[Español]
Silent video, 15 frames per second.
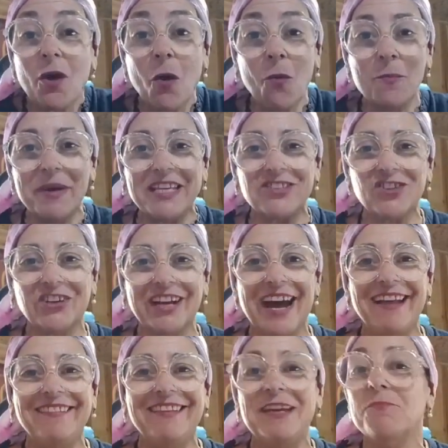Un beso
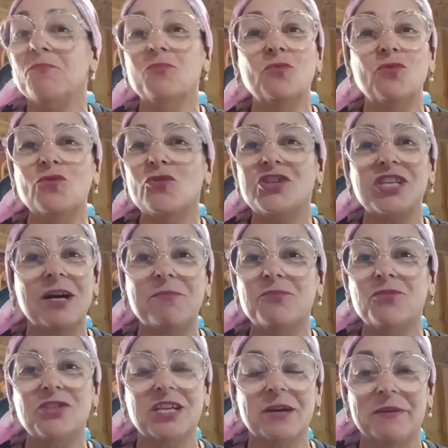grande, muchas,
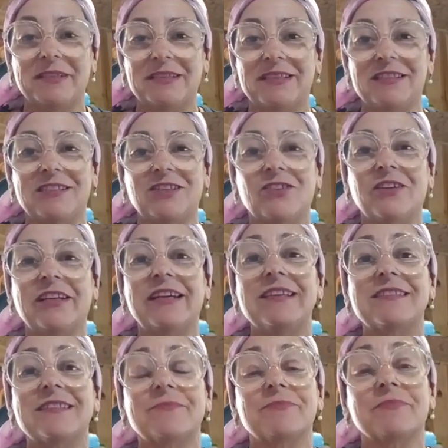muchas
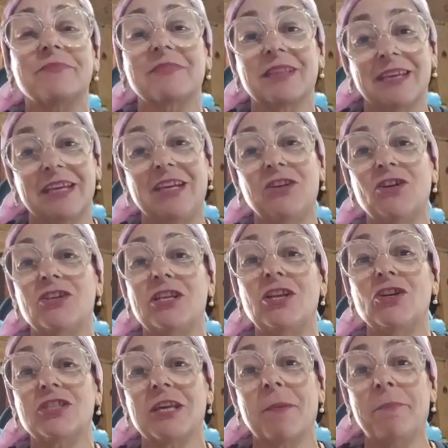bendiciones y nos,
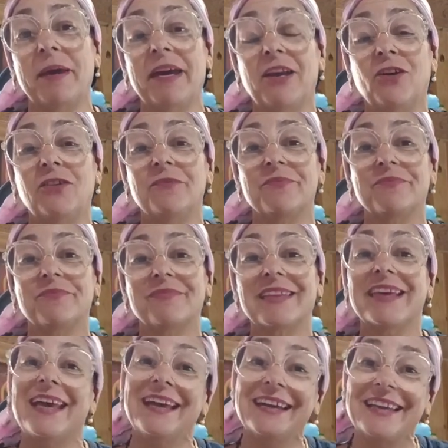los espero
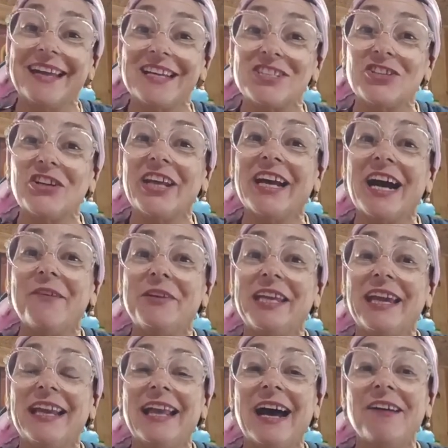en Creaciones
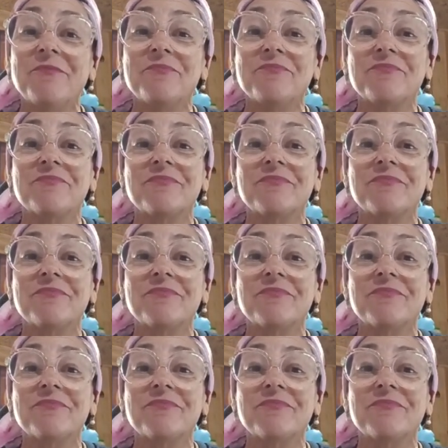Gabriela,